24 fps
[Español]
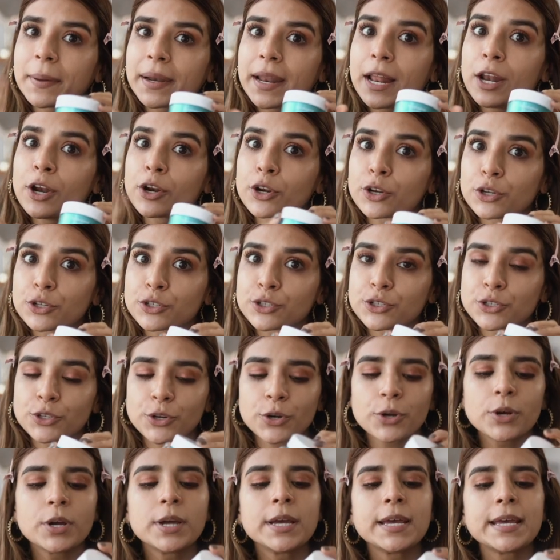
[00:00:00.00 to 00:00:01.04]
para el
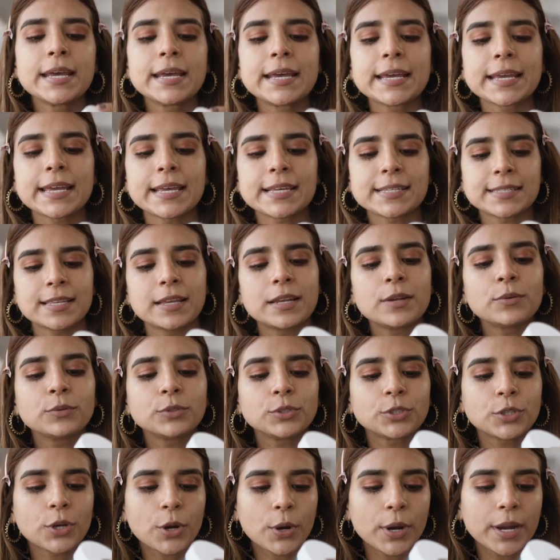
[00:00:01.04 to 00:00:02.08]
rostro que es de
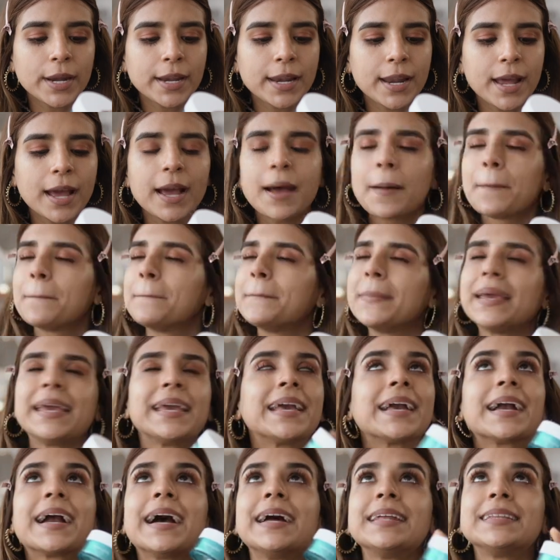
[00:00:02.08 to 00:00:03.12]
Neutrógena. Me
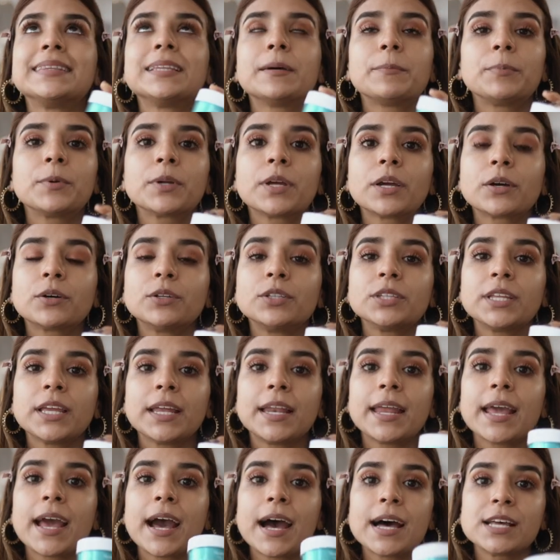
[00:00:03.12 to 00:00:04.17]
encanta porque
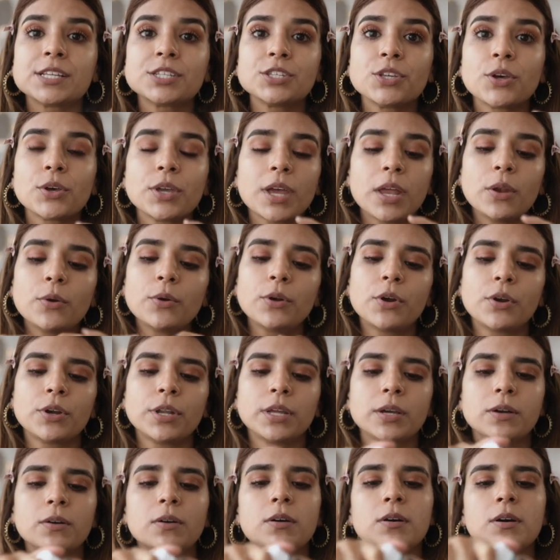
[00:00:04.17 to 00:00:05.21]
contiene ácido
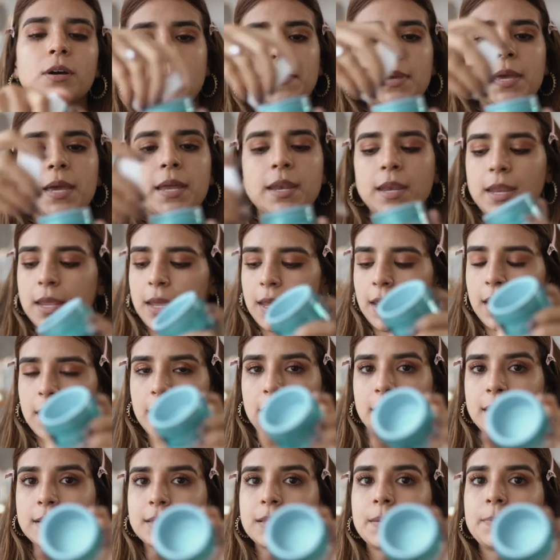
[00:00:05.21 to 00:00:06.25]
hialurónico. Viene
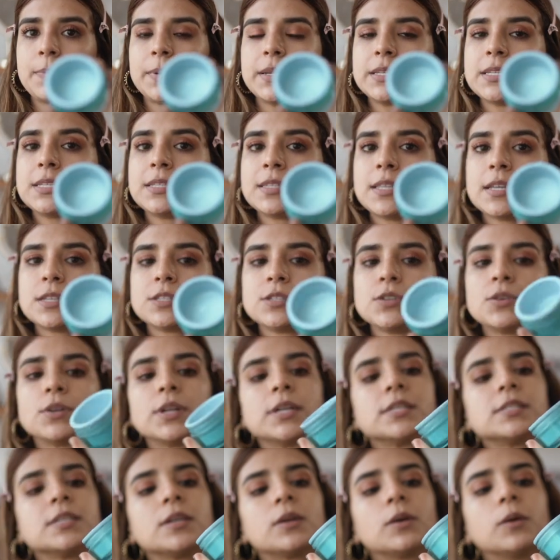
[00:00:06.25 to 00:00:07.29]
en esta presentación
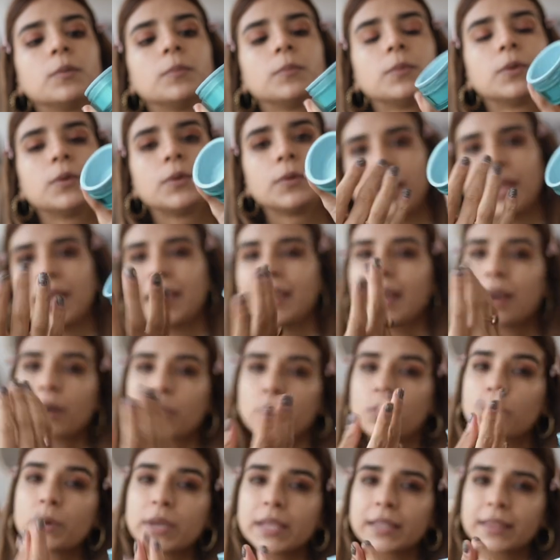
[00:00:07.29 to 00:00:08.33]
así como en
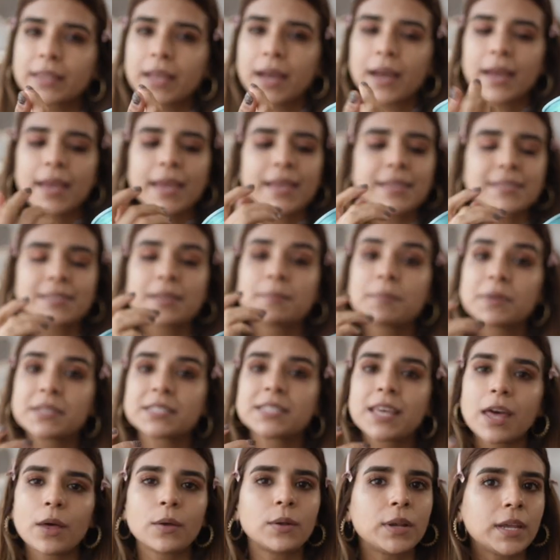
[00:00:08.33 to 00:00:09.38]
agüita. Es
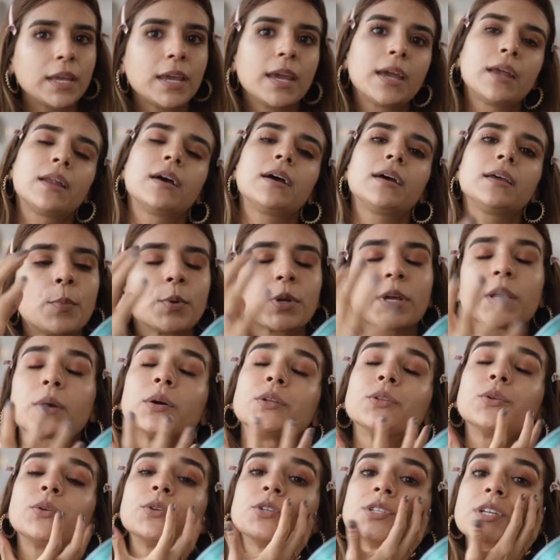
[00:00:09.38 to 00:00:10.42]
demasiado ligera porque
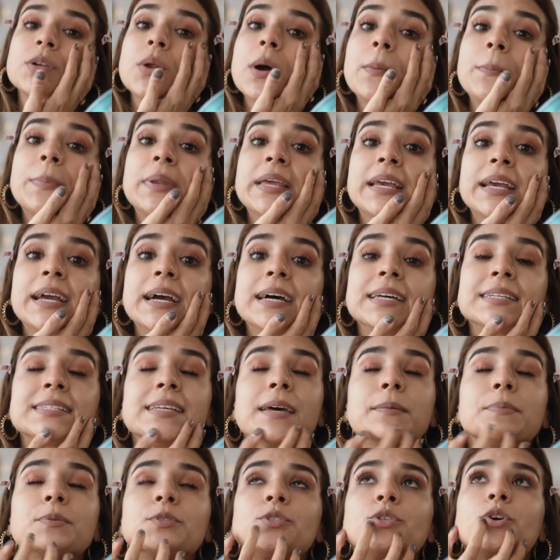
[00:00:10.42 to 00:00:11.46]
cuando uno se lo aplica
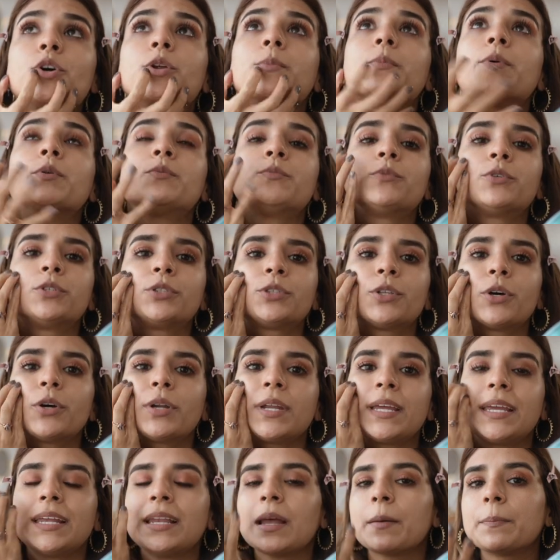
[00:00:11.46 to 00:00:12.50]
se absorbe un
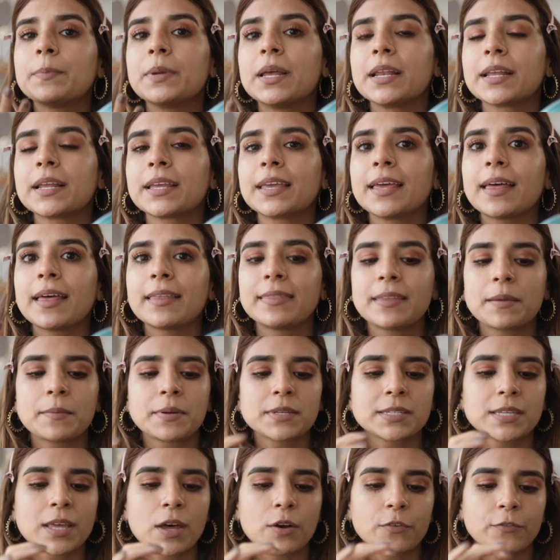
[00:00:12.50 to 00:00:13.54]
montón y la piel queda
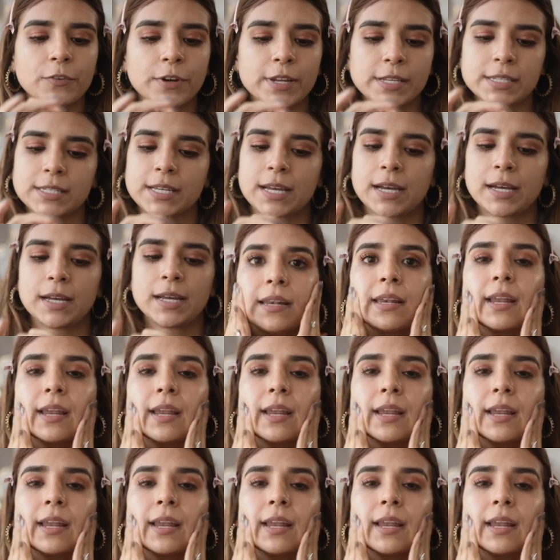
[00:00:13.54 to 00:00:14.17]
demasiado fresca.